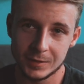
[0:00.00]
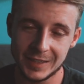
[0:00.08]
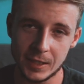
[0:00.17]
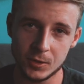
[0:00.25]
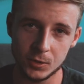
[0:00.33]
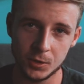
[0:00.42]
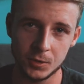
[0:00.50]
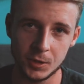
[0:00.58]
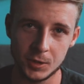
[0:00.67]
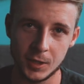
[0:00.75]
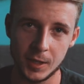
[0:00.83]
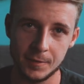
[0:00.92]
też
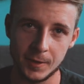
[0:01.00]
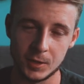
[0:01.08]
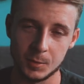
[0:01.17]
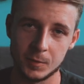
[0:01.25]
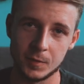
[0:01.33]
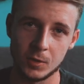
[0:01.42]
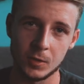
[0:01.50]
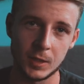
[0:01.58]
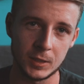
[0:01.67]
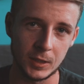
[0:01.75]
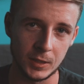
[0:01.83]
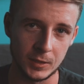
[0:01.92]
osiągniecie efekt, żeby
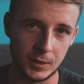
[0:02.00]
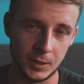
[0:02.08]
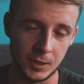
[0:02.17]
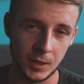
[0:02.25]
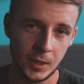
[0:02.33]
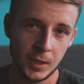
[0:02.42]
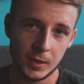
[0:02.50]
wykonać takie zdjęcie.